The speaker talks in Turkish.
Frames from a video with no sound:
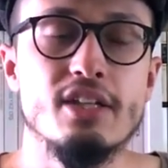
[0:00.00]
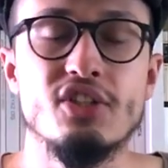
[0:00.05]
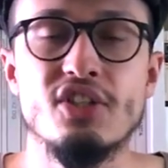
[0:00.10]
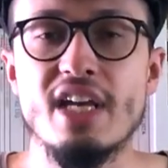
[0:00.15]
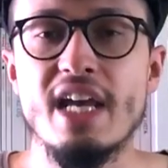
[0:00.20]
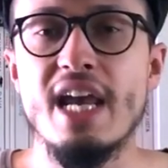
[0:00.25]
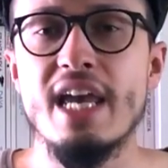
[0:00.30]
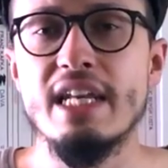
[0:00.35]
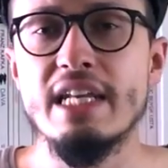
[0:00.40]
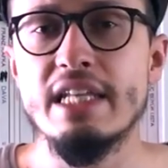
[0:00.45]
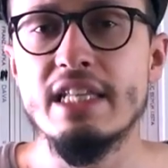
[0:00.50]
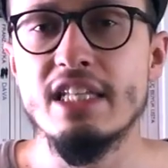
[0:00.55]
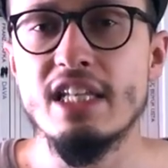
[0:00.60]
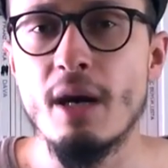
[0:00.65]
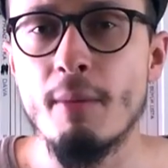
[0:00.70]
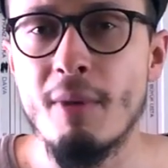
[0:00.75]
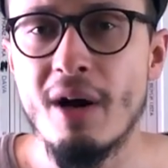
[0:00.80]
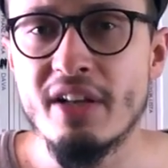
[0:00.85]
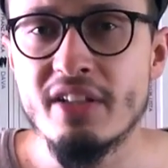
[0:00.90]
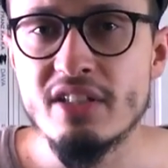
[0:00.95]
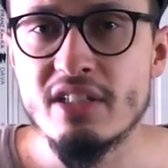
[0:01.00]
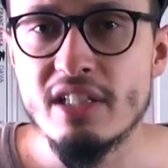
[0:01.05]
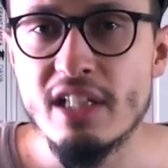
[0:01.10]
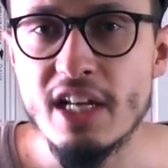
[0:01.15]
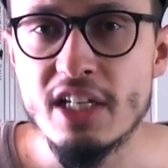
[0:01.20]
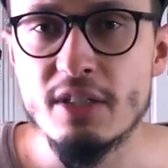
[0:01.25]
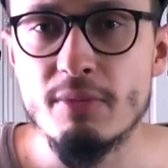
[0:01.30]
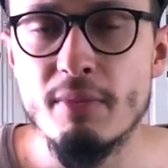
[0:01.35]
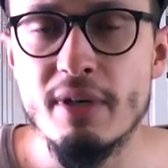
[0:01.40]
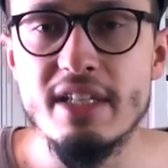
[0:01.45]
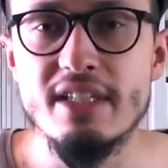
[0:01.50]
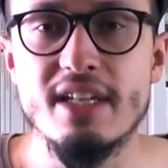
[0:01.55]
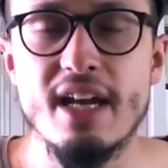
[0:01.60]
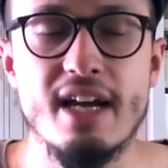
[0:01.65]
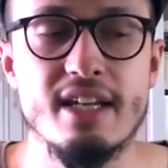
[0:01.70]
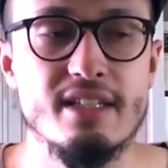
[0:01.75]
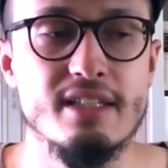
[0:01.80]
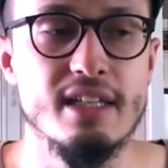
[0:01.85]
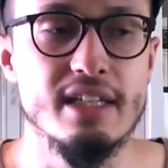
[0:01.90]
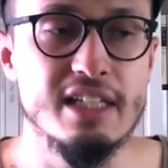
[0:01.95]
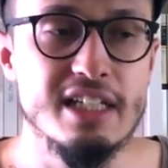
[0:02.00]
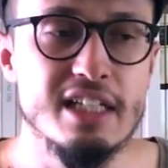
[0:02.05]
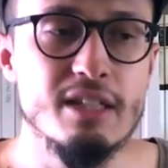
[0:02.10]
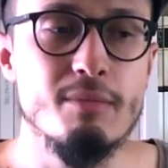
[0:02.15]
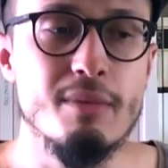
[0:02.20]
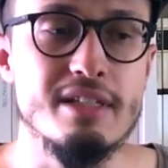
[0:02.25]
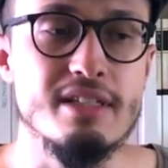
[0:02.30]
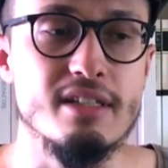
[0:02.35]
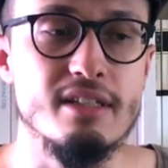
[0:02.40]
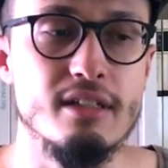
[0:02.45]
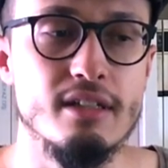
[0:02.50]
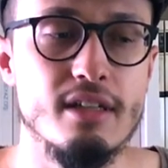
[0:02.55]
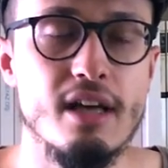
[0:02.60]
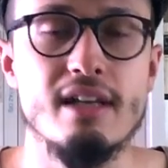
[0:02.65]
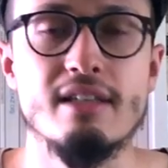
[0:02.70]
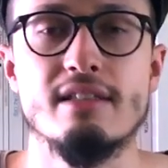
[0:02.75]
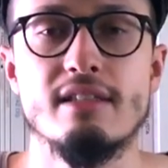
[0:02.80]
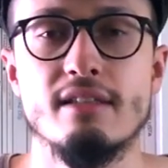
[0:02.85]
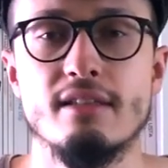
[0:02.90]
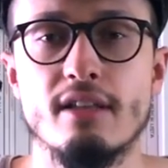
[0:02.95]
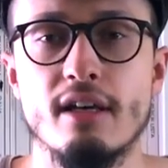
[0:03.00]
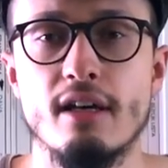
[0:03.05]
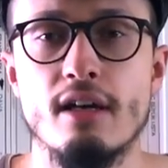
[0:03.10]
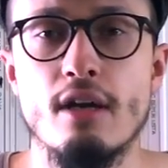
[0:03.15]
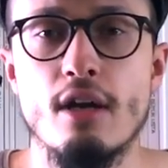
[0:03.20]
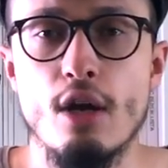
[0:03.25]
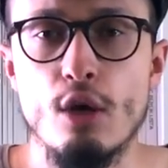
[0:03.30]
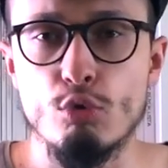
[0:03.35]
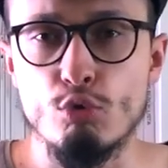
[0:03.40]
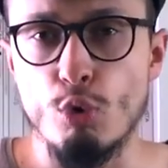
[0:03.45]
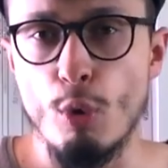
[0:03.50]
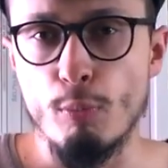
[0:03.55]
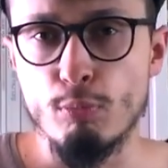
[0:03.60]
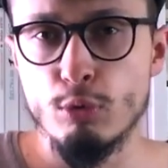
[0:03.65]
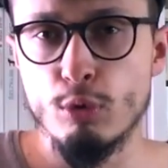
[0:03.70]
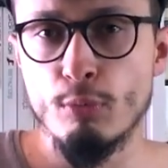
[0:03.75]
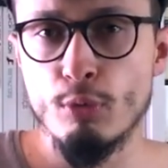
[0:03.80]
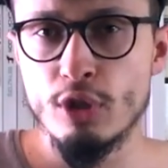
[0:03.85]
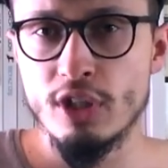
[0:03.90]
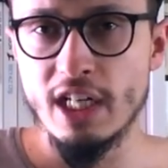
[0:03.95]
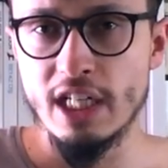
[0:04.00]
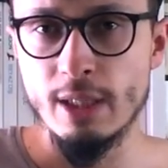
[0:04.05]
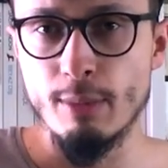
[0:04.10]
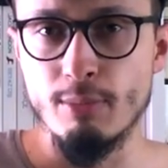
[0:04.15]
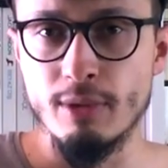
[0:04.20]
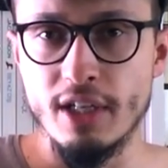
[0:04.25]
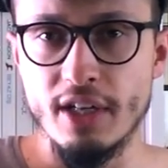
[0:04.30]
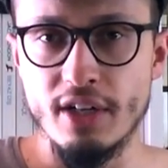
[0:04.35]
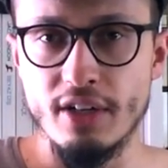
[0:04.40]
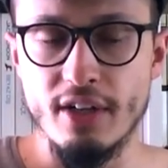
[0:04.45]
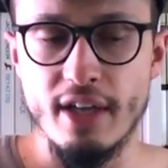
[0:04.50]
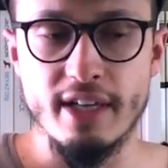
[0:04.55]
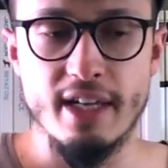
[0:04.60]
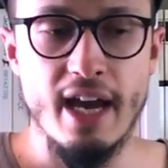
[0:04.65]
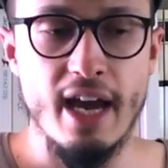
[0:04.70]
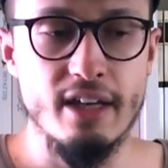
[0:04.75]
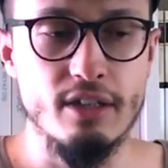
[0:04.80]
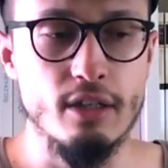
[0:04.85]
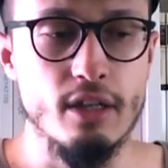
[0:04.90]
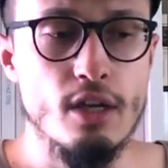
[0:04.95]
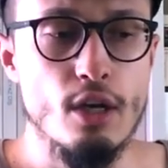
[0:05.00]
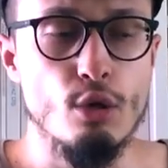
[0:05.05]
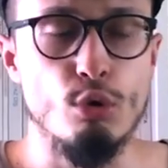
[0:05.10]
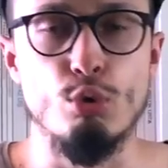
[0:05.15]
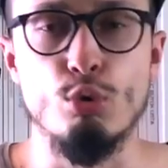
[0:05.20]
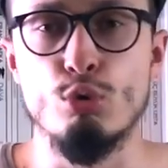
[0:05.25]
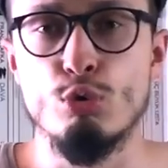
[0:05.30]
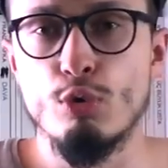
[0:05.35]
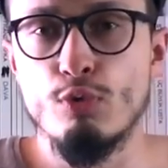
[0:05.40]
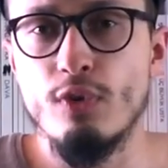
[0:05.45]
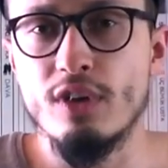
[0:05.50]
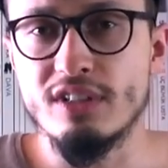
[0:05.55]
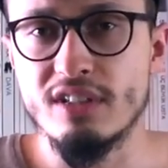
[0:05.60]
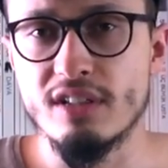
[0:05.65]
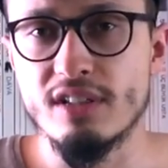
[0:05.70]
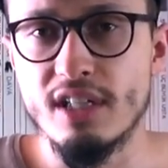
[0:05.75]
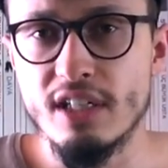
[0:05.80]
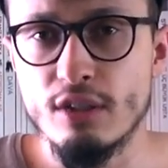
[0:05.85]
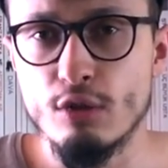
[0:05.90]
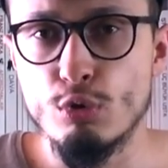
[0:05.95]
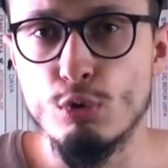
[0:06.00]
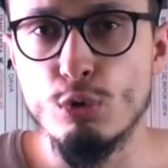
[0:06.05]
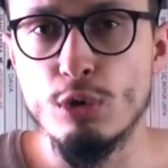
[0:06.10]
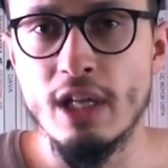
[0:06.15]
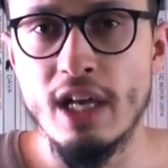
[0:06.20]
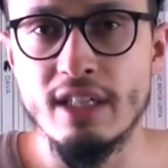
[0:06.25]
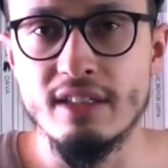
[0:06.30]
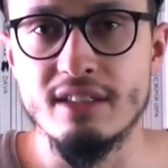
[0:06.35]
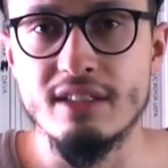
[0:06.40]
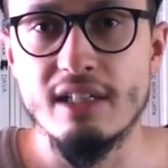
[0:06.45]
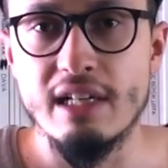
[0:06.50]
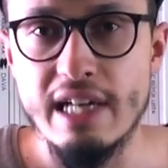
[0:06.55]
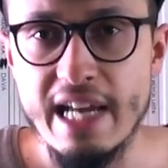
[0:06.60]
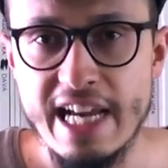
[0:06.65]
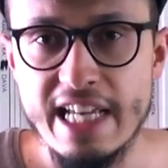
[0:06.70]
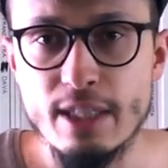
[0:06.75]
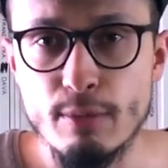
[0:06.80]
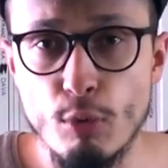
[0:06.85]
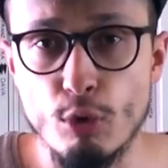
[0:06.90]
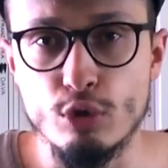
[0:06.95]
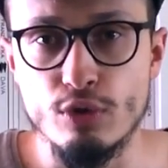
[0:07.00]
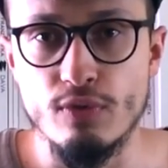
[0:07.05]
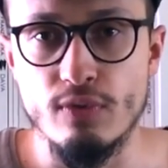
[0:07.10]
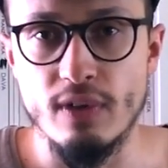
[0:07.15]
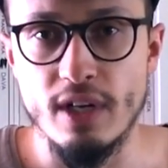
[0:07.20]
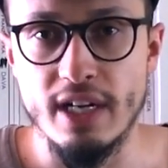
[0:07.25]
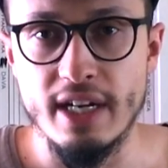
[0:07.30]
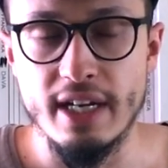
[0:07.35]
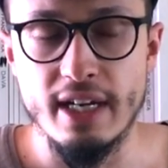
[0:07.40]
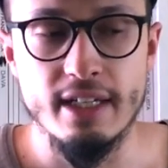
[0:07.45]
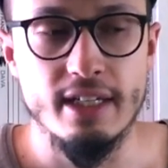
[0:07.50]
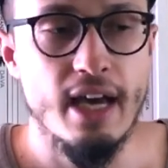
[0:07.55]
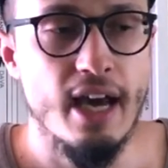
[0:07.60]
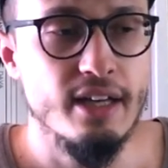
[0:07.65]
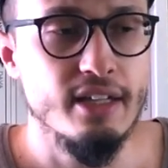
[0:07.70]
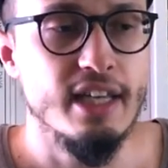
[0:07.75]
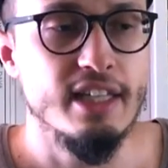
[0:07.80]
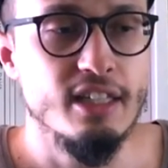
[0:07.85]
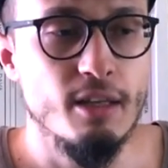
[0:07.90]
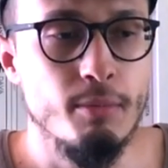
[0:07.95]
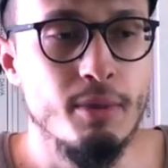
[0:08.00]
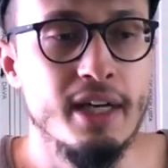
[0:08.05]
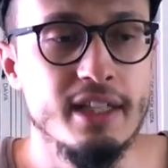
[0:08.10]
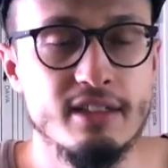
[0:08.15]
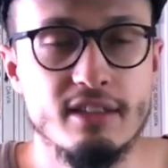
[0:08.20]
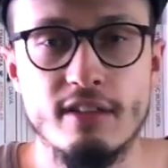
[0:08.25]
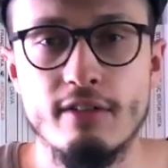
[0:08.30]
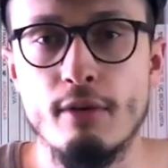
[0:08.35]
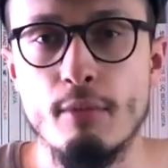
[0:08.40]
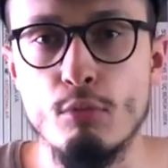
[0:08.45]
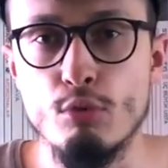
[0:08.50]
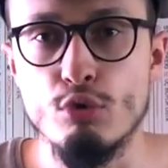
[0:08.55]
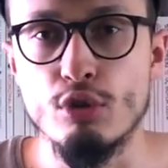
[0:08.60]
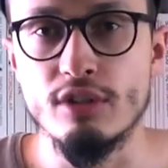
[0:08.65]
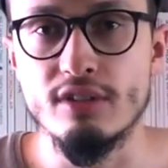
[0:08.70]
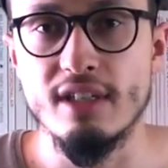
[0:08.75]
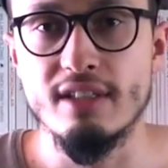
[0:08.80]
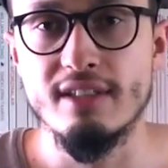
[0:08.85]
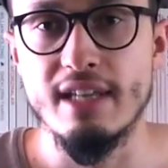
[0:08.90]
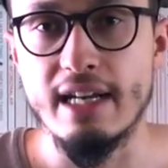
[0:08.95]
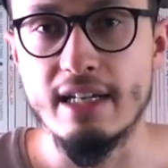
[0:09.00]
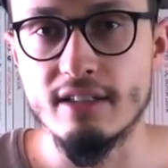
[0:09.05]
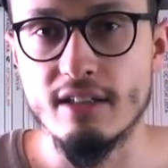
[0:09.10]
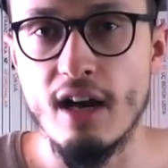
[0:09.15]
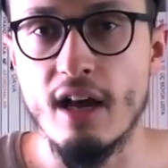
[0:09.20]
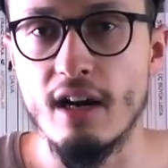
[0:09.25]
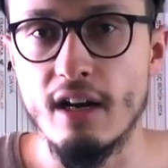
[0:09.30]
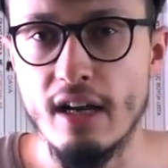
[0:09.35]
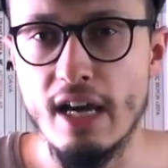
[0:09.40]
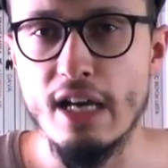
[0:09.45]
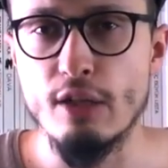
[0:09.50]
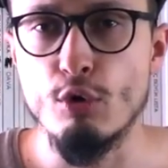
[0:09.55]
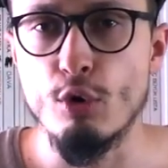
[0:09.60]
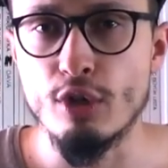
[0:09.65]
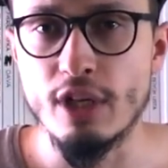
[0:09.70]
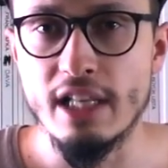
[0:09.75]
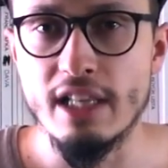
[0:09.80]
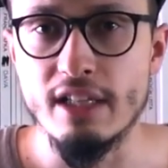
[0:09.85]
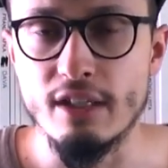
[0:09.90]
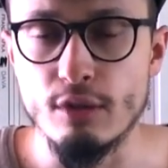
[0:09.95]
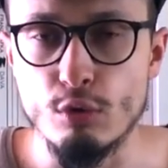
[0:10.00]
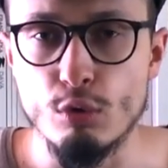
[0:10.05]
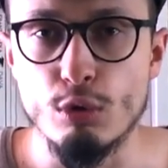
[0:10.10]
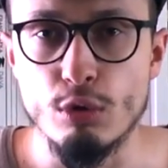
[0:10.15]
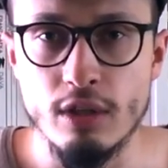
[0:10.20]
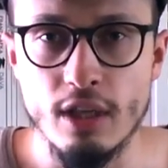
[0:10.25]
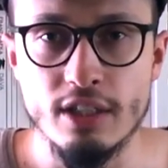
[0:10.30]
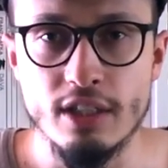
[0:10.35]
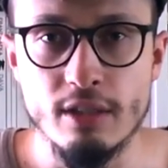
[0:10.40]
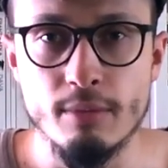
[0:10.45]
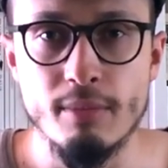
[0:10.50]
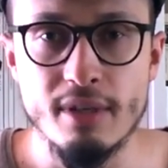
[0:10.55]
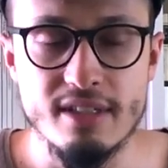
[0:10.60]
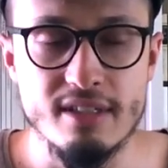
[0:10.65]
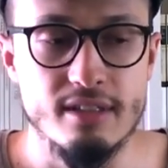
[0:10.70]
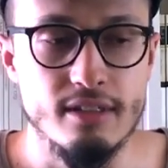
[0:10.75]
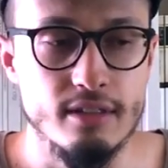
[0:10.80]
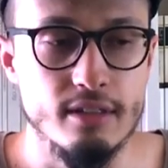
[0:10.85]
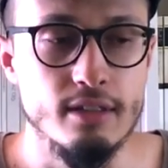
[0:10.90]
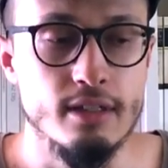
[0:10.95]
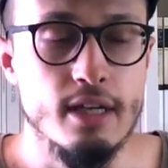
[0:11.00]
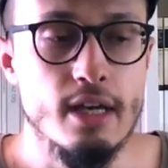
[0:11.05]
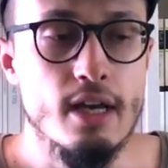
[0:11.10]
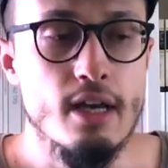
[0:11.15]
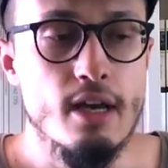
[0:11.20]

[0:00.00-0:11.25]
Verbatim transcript: C'nin yabancılaşma içerisine girmesinin aslında toplumun kalıplarına yani Yusuf Atılgan'ın kullandığı leitmotiflere yani edebiyatta ve müzikte tekrarlayan ögeleri kullanılmasını